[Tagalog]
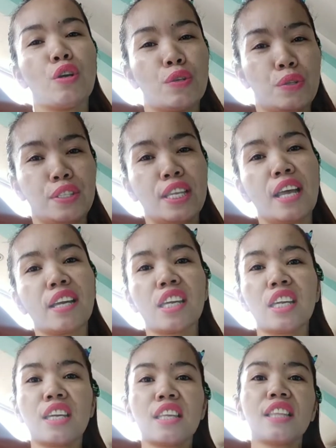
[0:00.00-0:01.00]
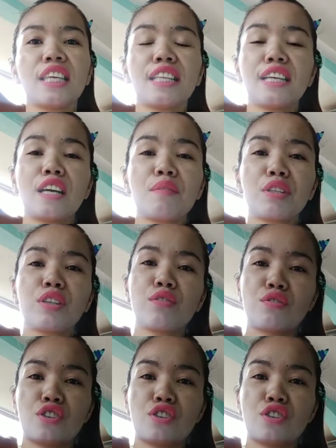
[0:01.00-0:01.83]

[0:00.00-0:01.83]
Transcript: So sa akin, ginagamit ko